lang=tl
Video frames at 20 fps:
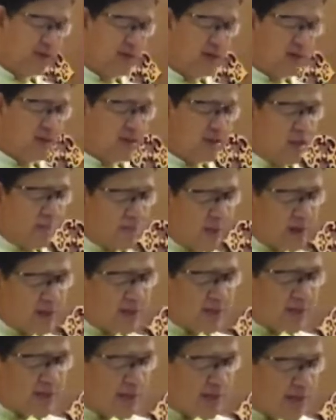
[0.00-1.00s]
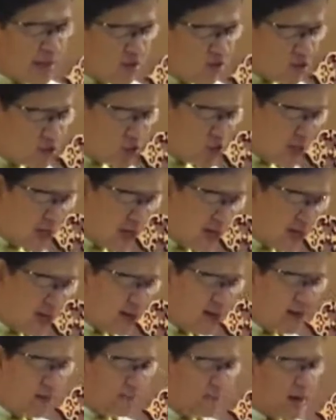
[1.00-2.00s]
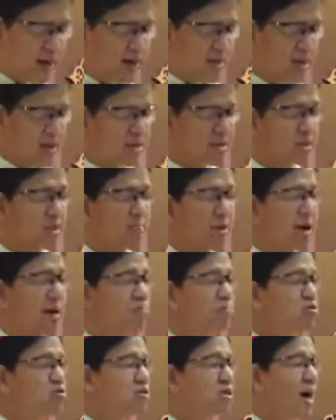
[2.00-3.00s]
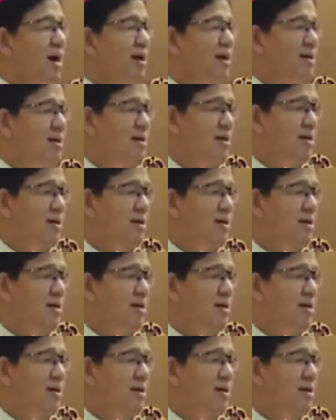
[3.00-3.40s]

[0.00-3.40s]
Gipangita ni Agustin ang kalipay diya sa mga butang